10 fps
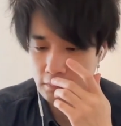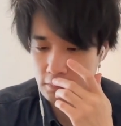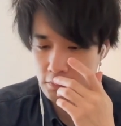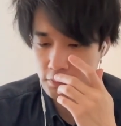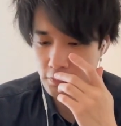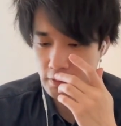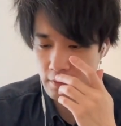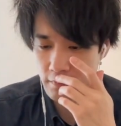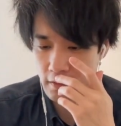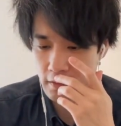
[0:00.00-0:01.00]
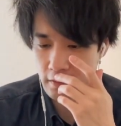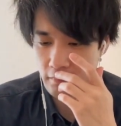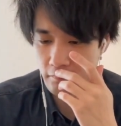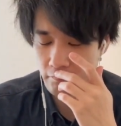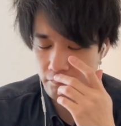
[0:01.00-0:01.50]
ゆい、やんかり。
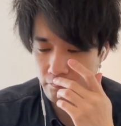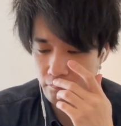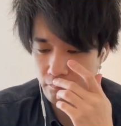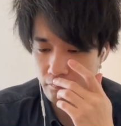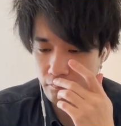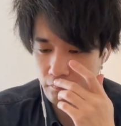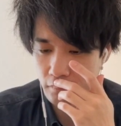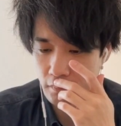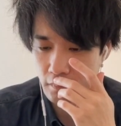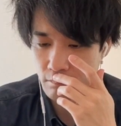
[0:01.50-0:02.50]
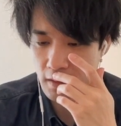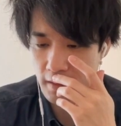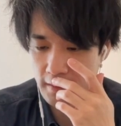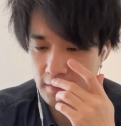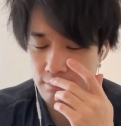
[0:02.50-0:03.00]
まあ、
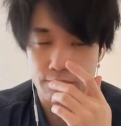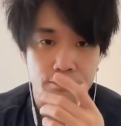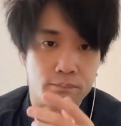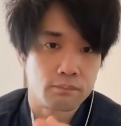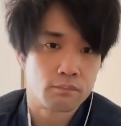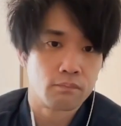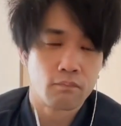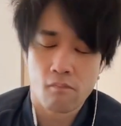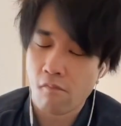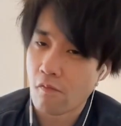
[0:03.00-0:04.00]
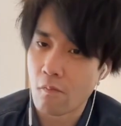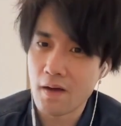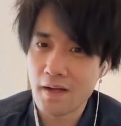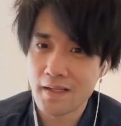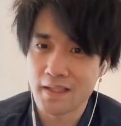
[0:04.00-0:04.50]
ハだ分
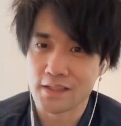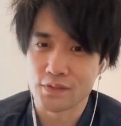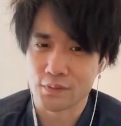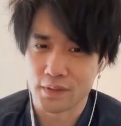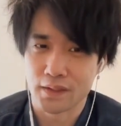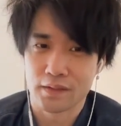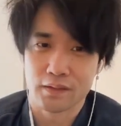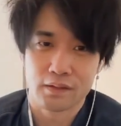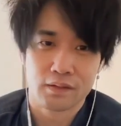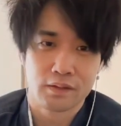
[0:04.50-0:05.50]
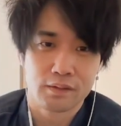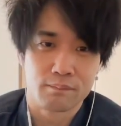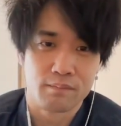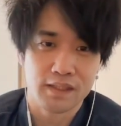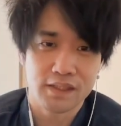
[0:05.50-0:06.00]
からないですよね。
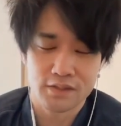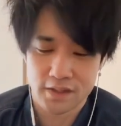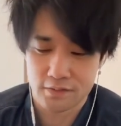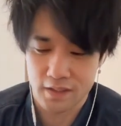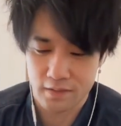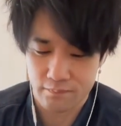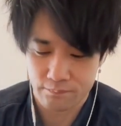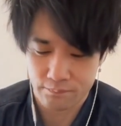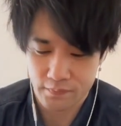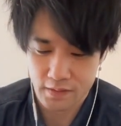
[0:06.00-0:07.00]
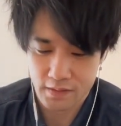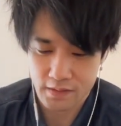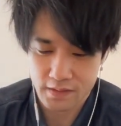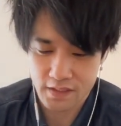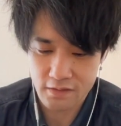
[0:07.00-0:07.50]
マナスチャクラ。
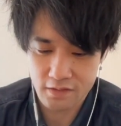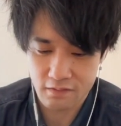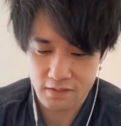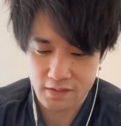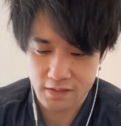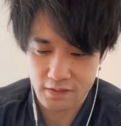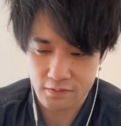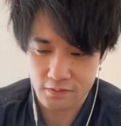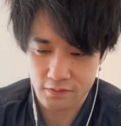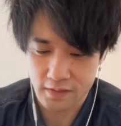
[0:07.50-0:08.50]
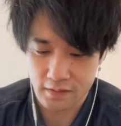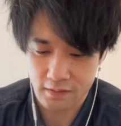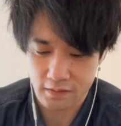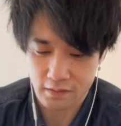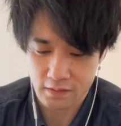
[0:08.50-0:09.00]
チャクラは知ってるんですよね
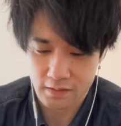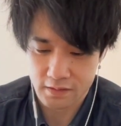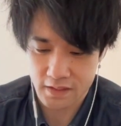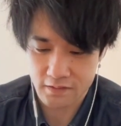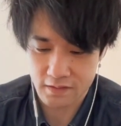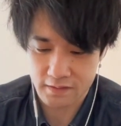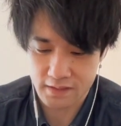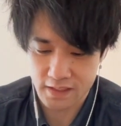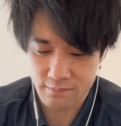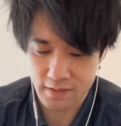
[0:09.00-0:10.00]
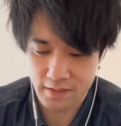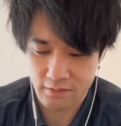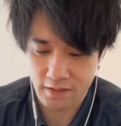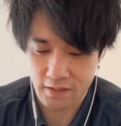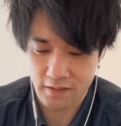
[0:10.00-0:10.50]
チャクラは生命
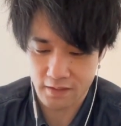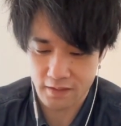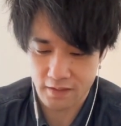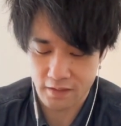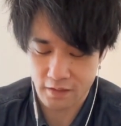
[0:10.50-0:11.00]
エネルギーなんではい